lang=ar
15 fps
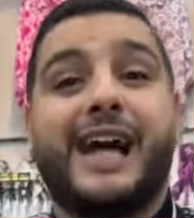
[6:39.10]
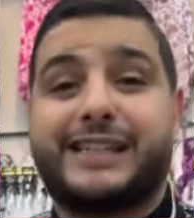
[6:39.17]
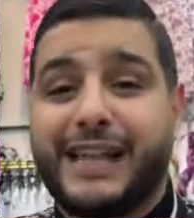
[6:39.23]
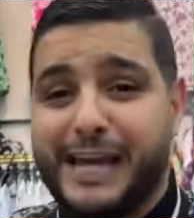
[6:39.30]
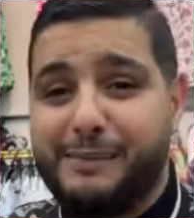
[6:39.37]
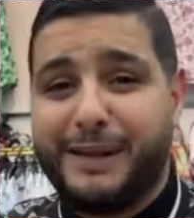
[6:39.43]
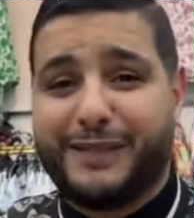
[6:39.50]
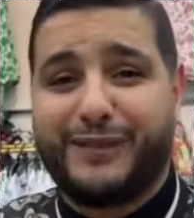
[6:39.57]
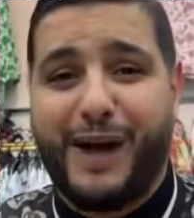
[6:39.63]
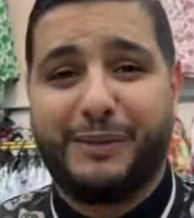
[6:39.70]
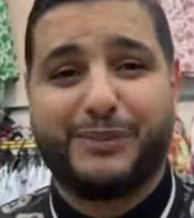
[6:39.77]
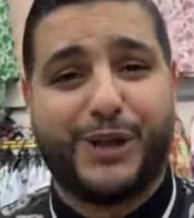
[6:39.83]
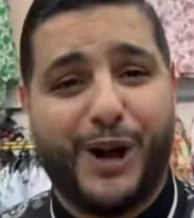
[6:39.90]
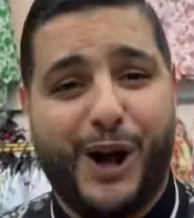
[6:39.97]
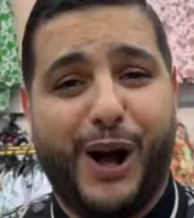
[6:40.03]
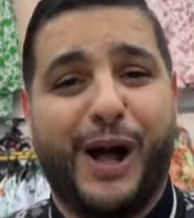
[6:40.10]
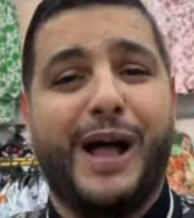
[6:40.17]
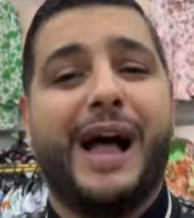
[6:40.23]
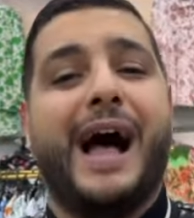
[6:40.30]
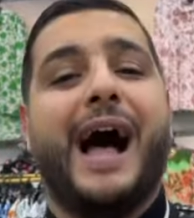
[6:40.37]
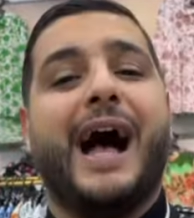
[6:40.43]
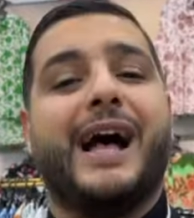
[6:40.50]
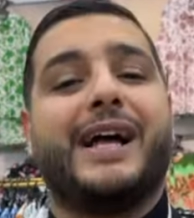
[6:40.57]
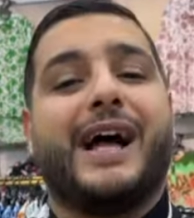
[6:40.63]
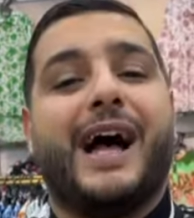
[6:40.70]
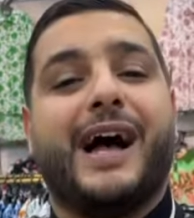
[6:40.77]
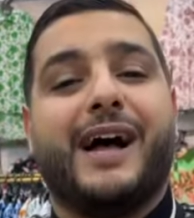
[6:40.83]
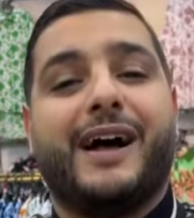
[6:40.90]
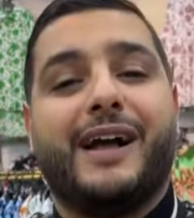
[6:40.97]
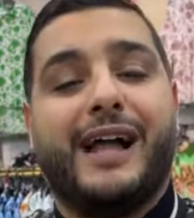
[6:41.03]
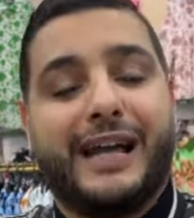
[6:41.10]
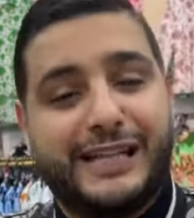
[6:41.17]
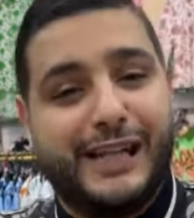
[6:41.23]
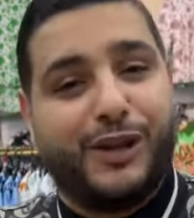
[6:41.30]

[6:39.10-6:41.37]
تي ما تفهمش روح هذه